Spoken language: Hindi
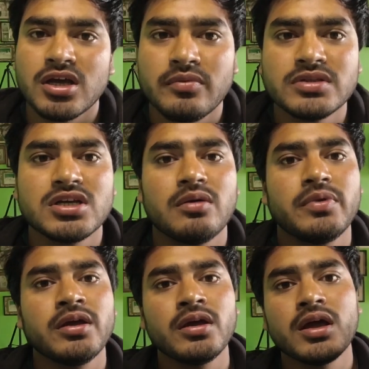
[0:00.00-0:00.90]
संगम है जहाँ
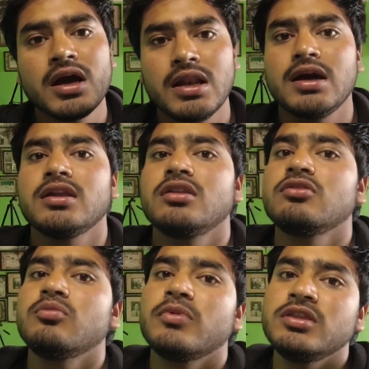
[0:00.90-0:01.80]
पे
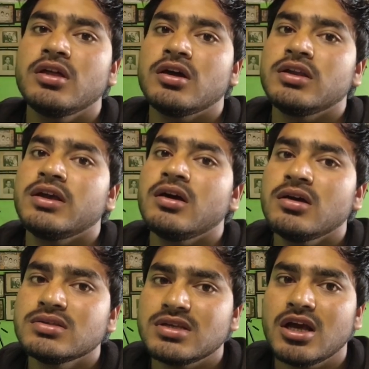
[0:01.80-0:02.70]
अलकनंद और मंदाकिनी का
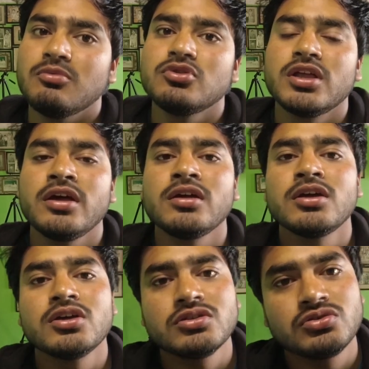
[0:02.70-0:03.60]
संगम होता है
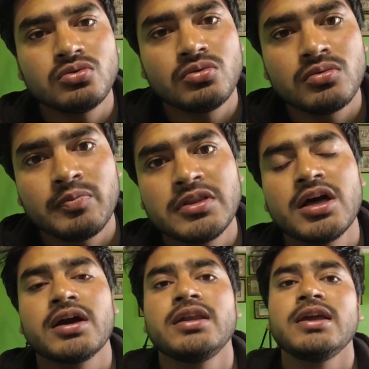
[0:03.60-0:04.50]
जो
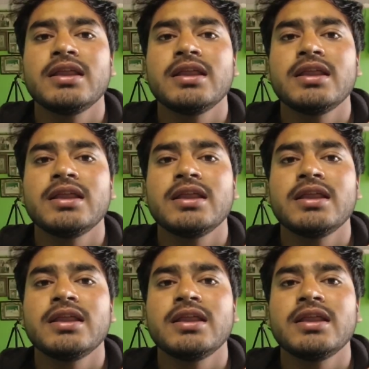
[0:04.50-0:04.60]
मंदाकिनी